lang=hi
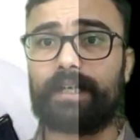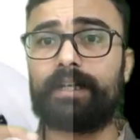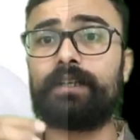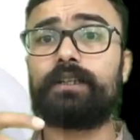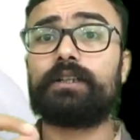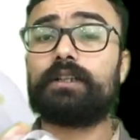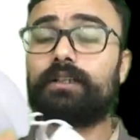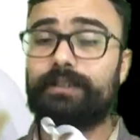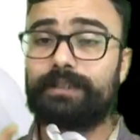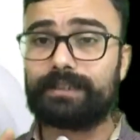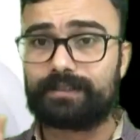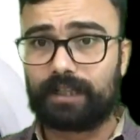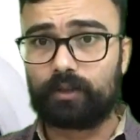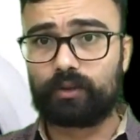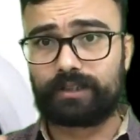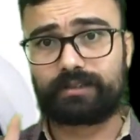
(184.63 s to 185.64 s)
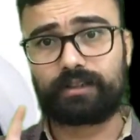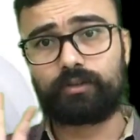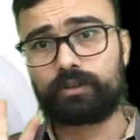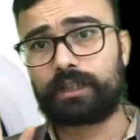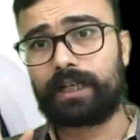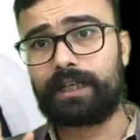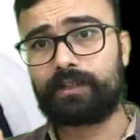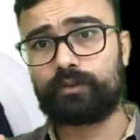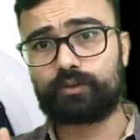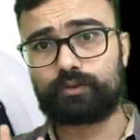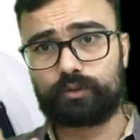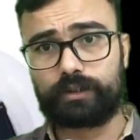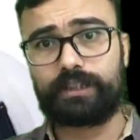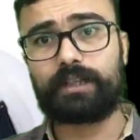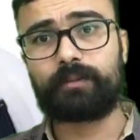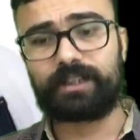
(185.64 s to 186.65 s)
है ये चालू कैसे होता है
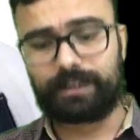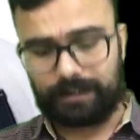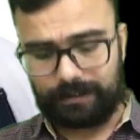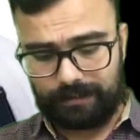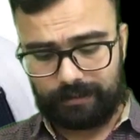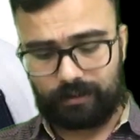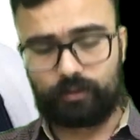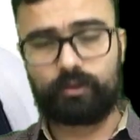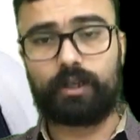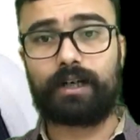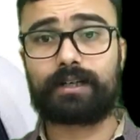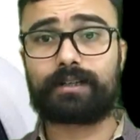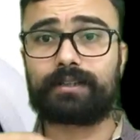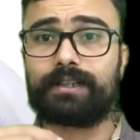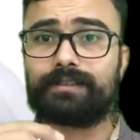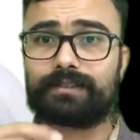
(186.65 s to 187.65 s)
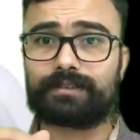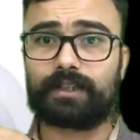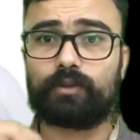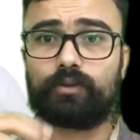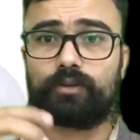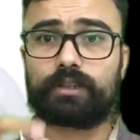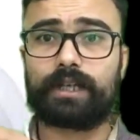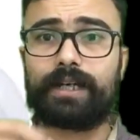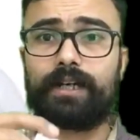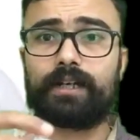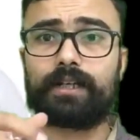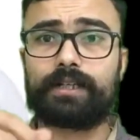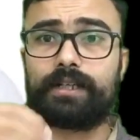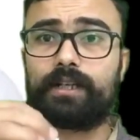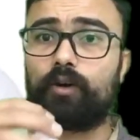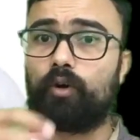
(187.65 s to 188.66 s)
दोस्तों ये मैं दिखा देता हूं अर्थिंग से चालू होता है
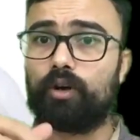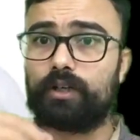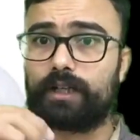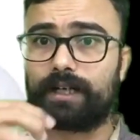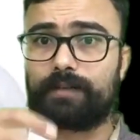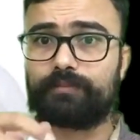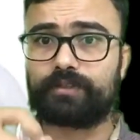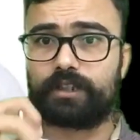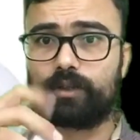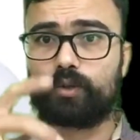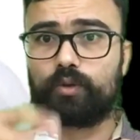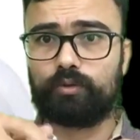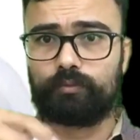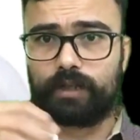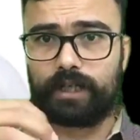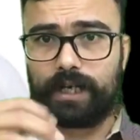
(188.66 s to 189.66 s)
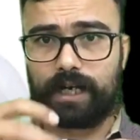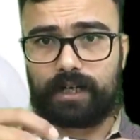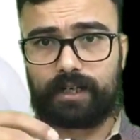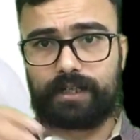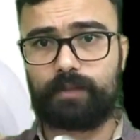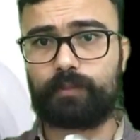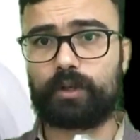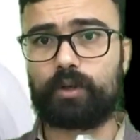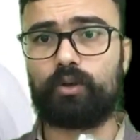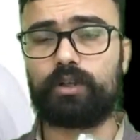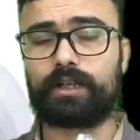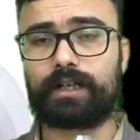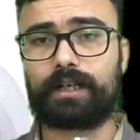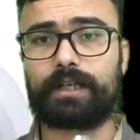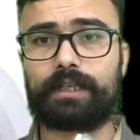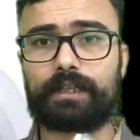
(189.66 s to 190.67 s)
अगर ये होल्डर आपसे गुम गया कहीं पर
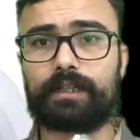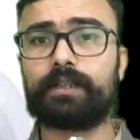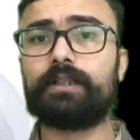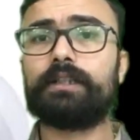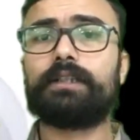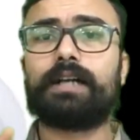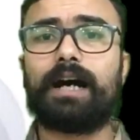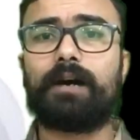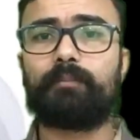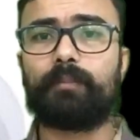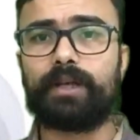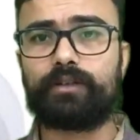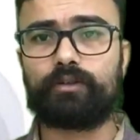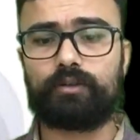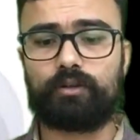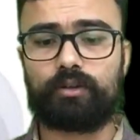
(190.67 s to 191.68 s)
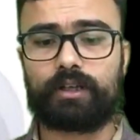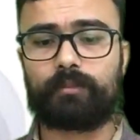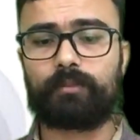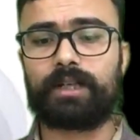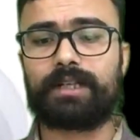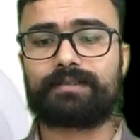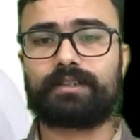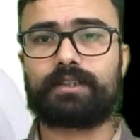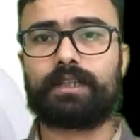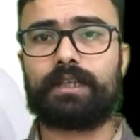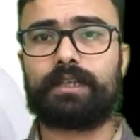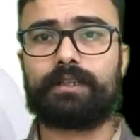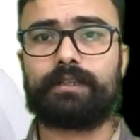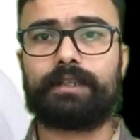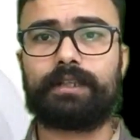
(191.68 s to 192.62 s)
होल्डर नहीं है आप मैनुअल होल्डर बना सकते हैं